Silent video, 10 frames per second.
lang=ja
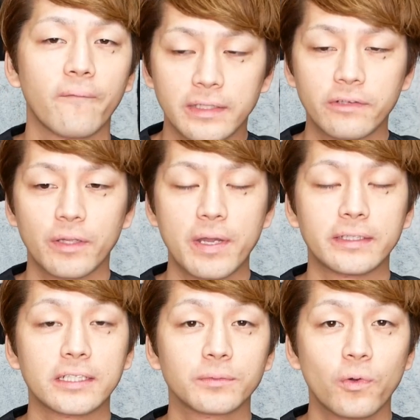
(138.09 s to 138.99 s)
なのでまあ
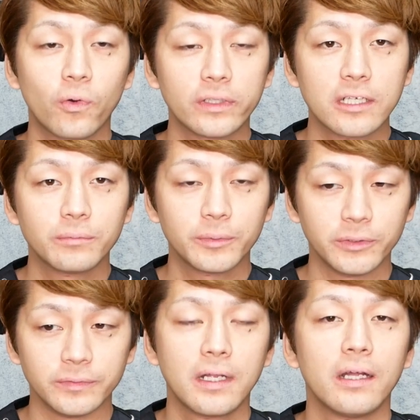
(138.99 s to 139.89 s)
脱毛を行う部
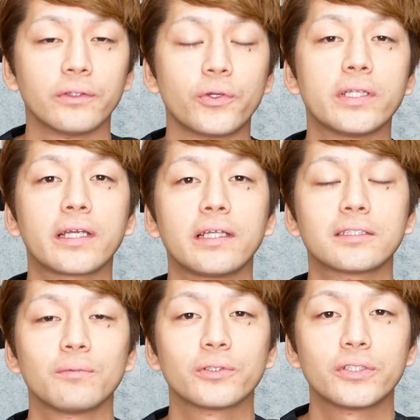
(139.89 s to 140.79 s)
分、どれだけ
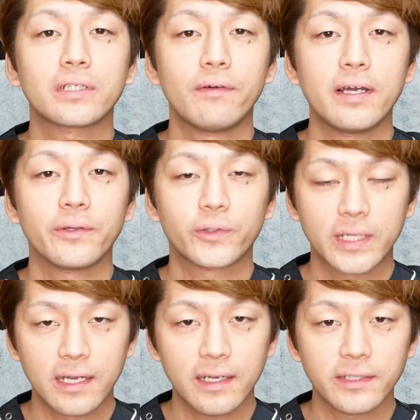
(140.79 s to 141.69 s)
脱毛するかはよく
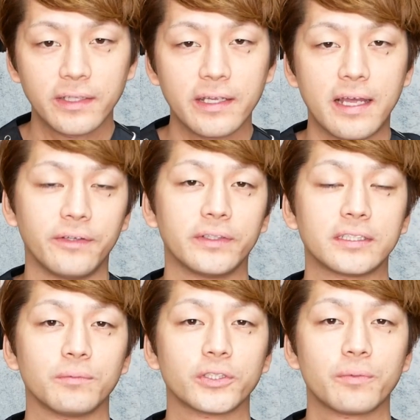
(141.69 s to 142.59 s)
考えて、あの、
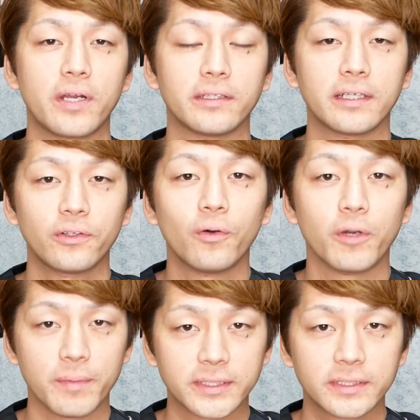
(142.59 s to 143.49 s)
脱毛してもらえたらと
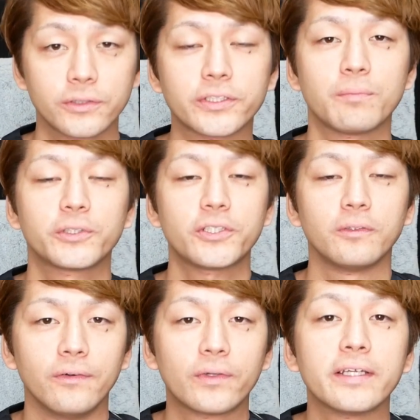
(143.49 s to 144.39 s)
思います。そしてもち
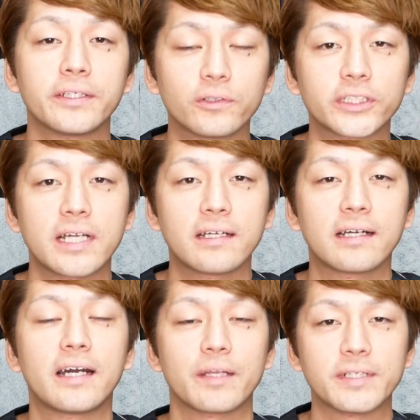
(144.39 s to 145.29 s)
ろん、お金と時間が
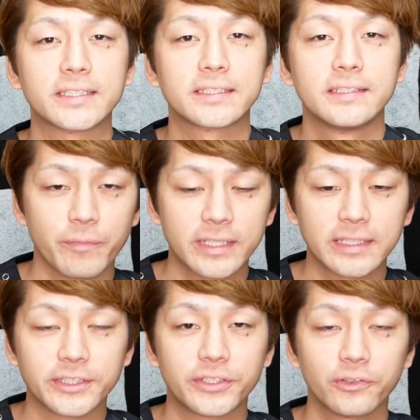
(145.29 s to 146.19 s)
かかります。皆
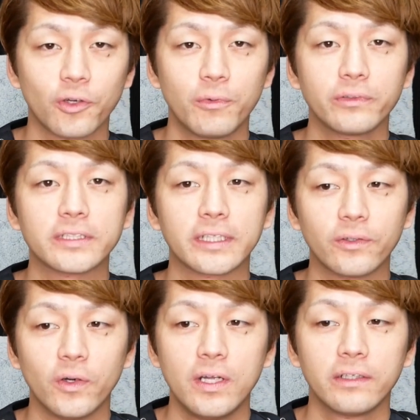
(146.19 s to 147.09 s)
さん知ってると思うんですけ
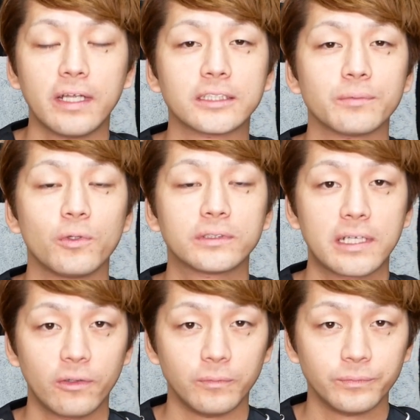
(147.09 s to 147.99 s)
ど、脱毛
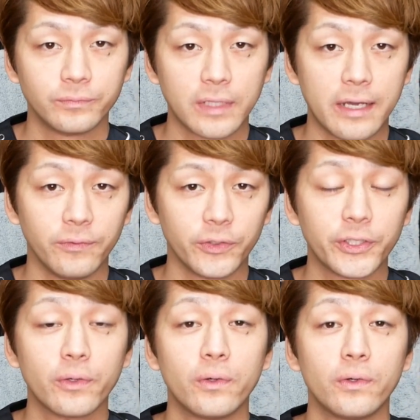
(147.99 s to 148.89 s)
サロン、あの、医
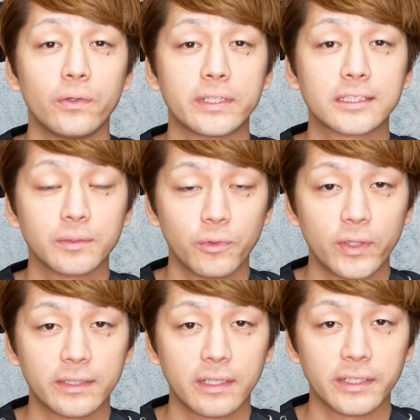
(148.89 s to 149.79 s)
療脱毛
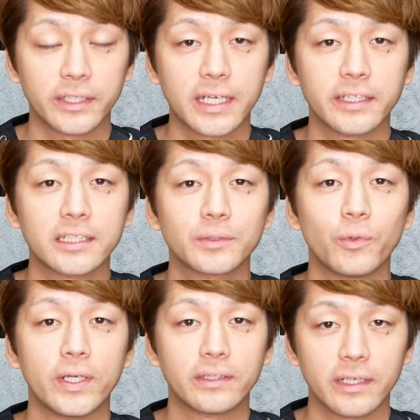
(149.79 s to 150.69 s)
やったり、光脱
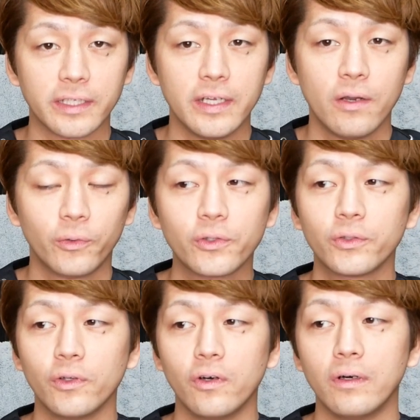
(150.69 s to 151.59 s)
毛やったり、おの
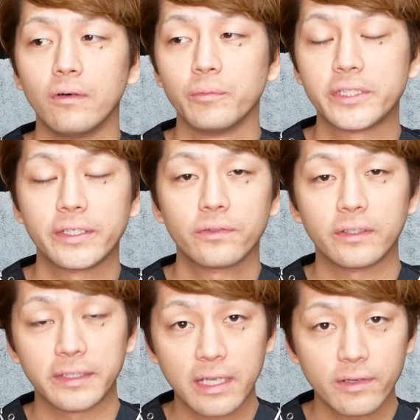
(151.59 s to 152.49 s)
おのお店によっ
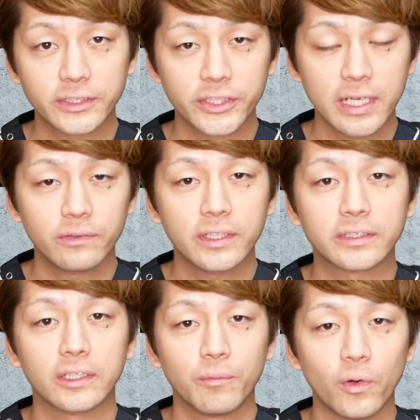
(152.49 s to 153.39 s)
て値段は違うんで
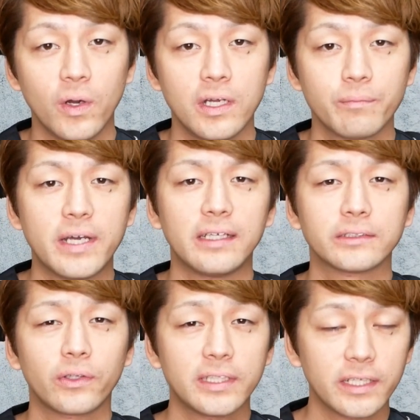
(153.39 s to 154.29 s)
すけども、まあ、
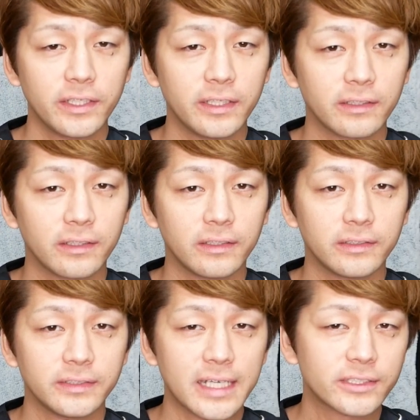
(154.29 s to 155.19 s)
それなりに
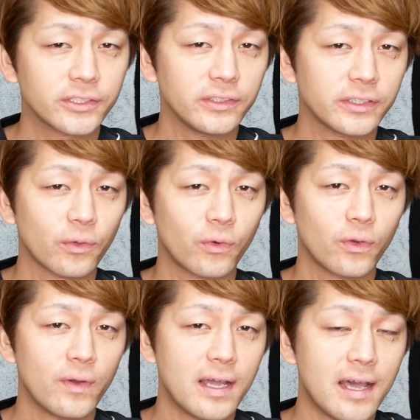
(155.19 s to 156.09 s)
安いとこ
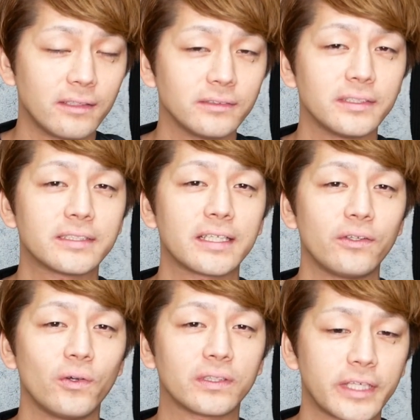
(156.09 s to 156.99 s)
ろはあるんですけ
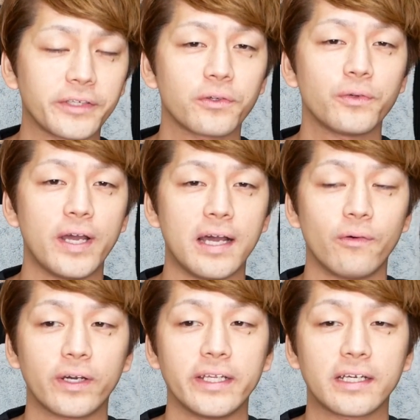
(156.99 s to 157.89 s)
ど、結局は
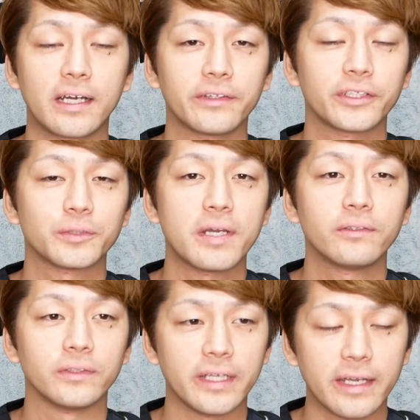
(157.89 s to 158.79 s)
お金かかってし
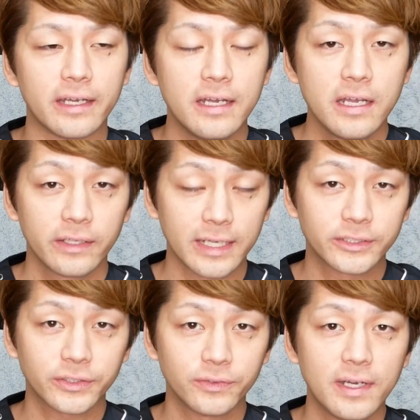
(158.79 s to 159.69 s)
まうんで、
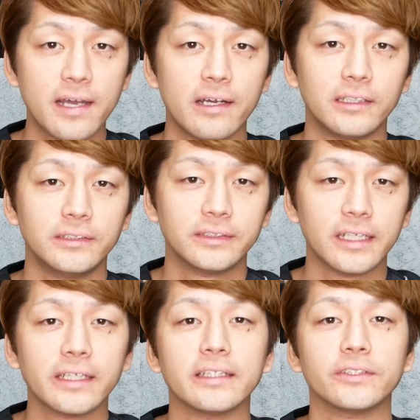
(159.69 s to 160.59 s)
安くは
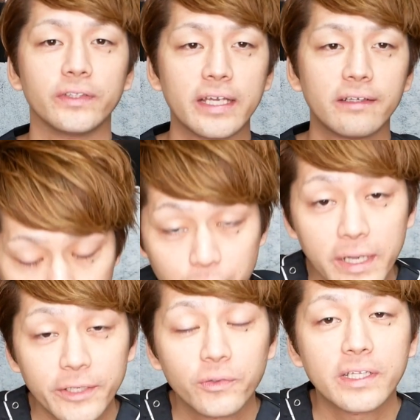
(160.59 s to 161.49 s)
ないですよね。ま
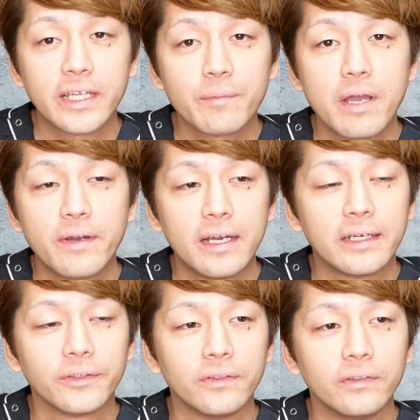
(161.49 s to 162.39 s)
あいろんなね、今
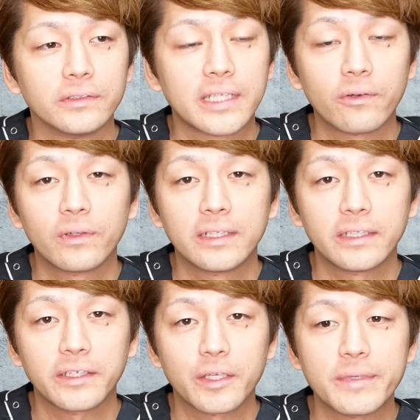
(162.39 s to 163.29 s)
はあのー、サロンが
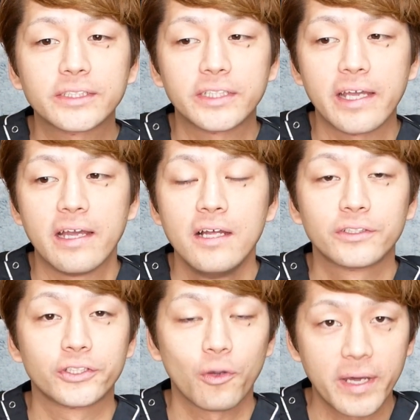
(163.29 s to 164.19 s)
出てきまして、
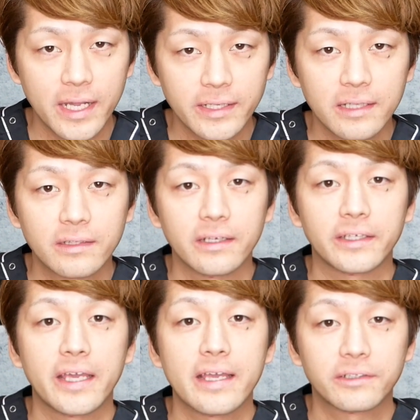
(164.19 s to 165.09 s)
都度払いやったり、
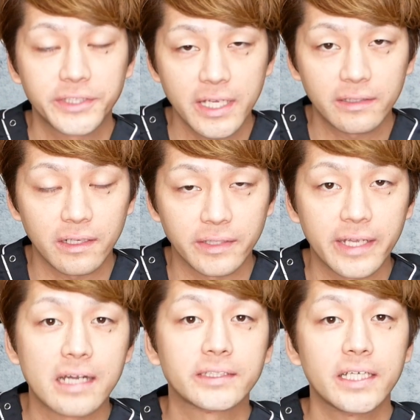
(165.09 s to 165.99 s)
契約制やったり、
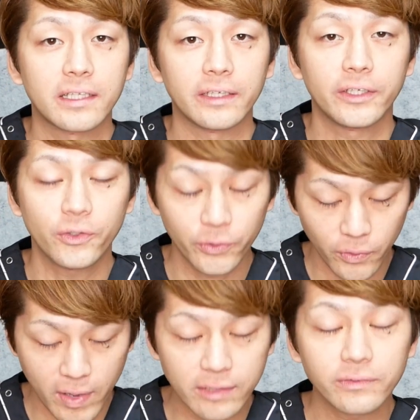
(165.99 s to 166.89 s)
定額制やったり、いろい
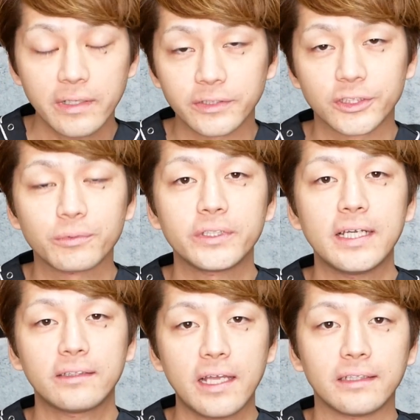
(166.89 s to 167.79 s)
ろあるんで、自分に
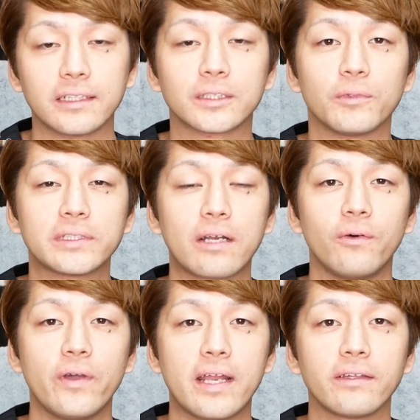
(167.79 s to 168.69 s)
合った脱毛
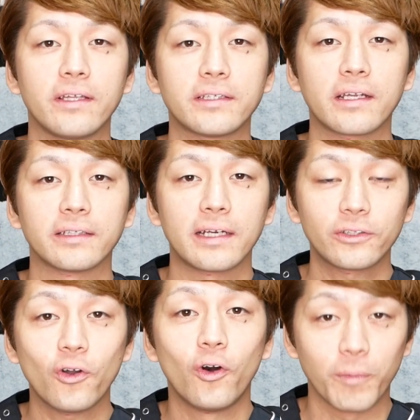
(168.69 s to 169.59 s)
サロンを選んでいただけたら
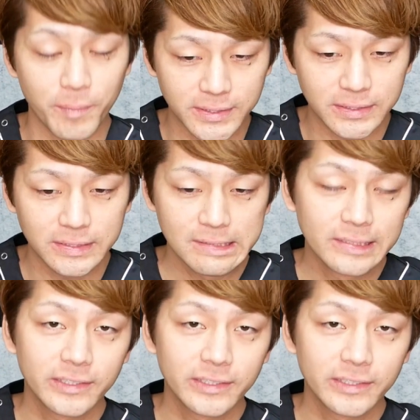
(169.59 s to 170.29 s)
と思います。